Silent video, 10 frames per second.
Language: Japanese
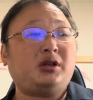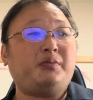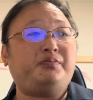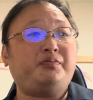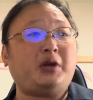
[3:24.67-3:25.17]
いや、
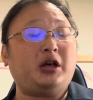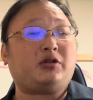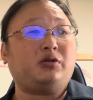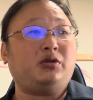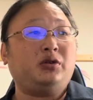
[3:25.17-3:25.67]
えっ、ー、
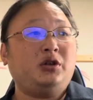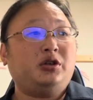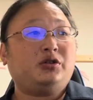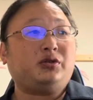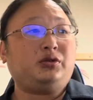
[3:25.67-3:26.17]
と、
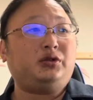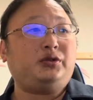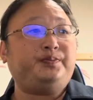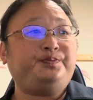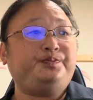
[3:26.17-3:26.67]
そ
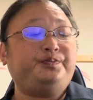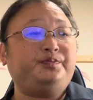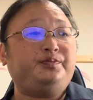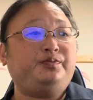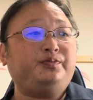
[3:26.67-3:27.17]
の、
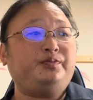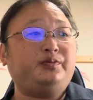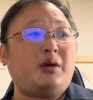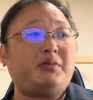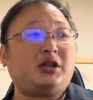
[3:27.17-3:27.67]
うん、
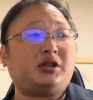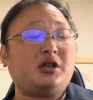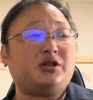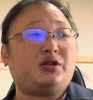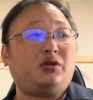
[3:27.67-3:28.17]
山田
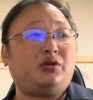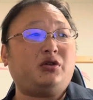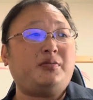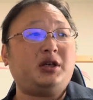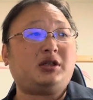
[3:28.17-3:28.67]
選手の
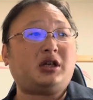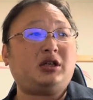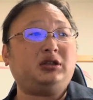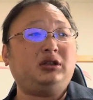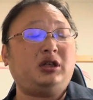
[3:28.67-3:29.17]
嫁
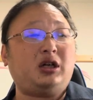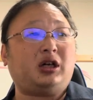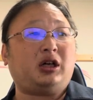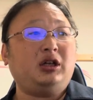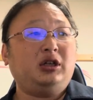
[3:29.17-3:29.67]
さん
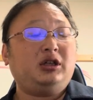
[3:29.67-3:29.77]
が、